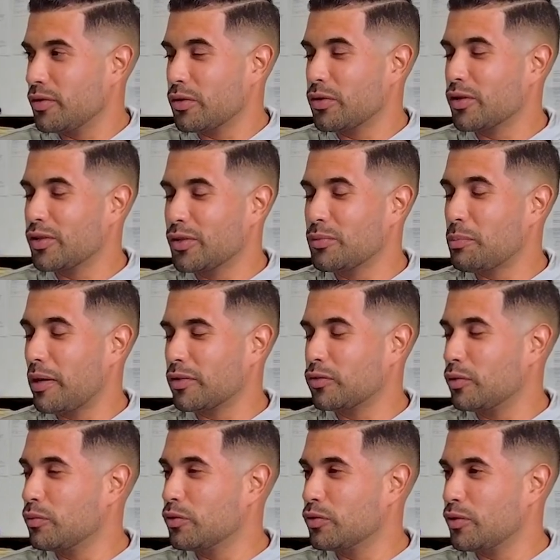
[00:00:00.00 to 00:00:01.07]
fue algo que
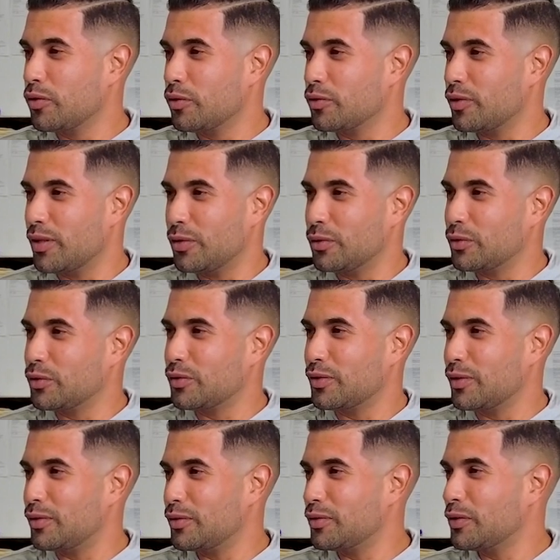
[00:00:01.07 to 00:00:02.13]
impactó mucho a los, a
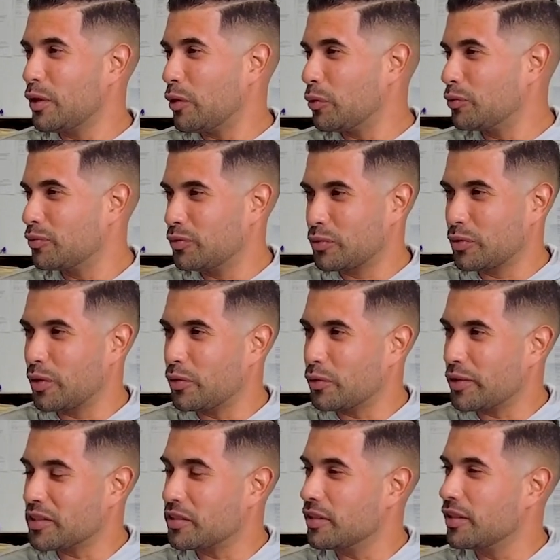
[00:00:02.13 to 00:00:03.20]
los, a los,
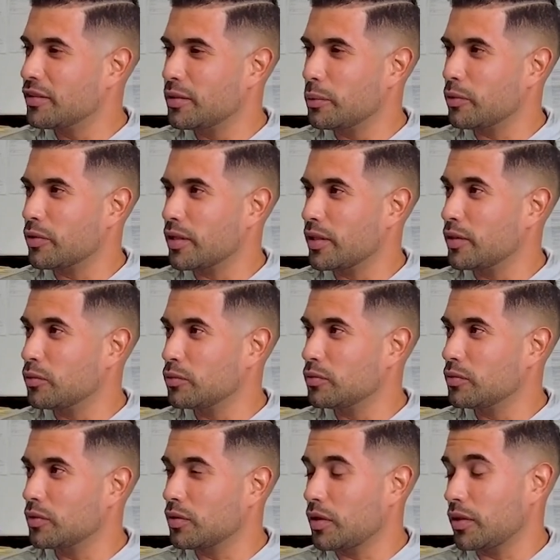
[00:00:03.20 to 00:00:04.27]
residentes porque es
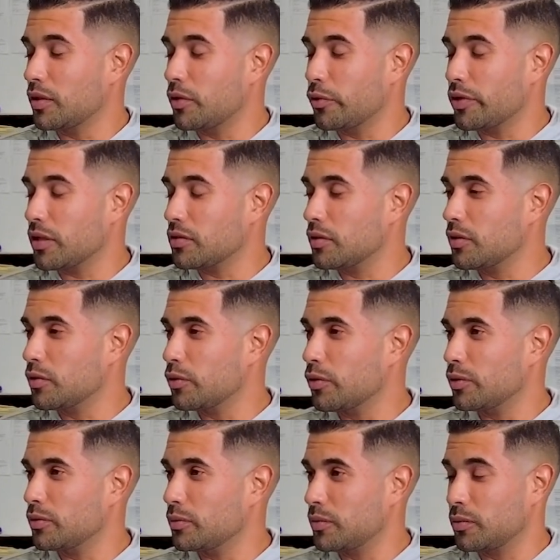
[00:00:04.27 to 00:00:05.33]
un, en categoría
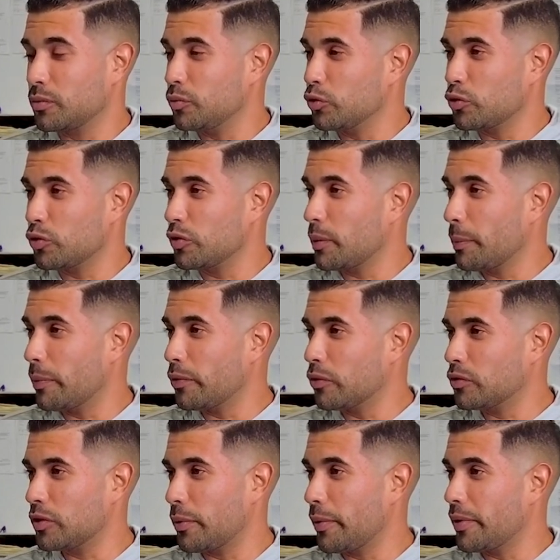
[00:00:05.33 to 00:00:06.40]
5, mucho tiempo no
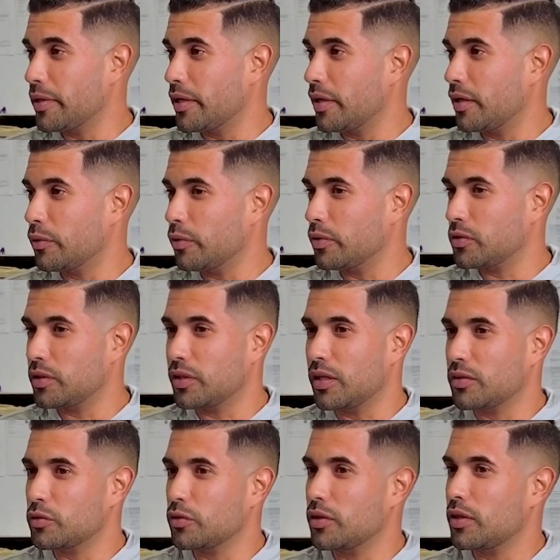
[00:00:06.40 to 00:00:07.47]
se veía algo así en
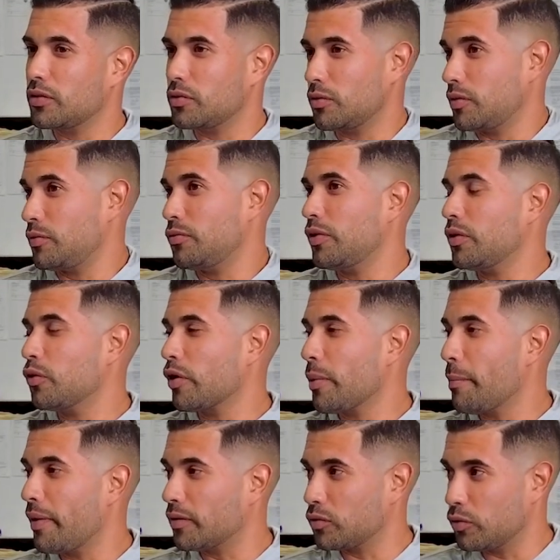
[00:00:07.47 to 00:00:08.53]
la ciudad, solo fue algo que
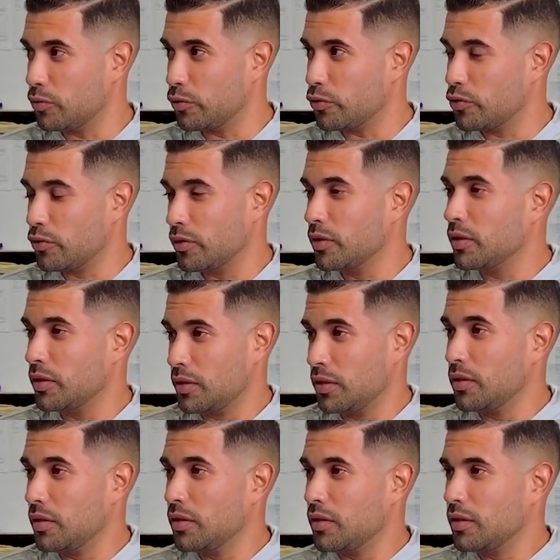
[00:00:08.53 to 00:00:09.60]
impactó mucho
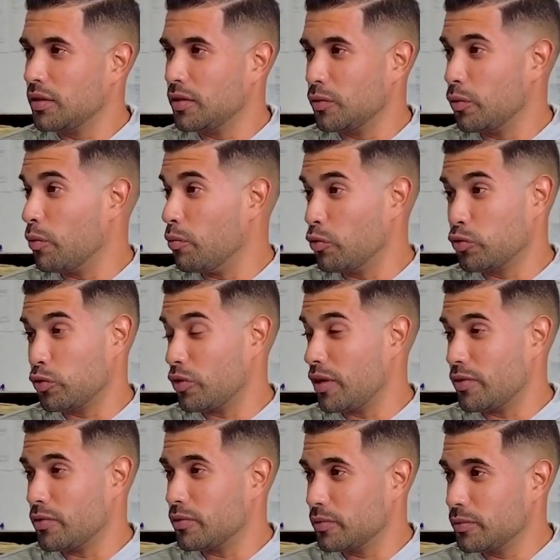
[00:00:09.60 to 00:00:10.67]
y hubo mucho
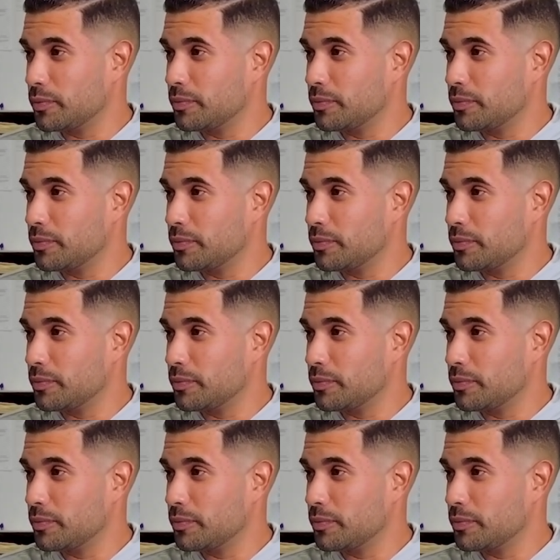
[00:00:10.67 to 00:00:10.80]
daño.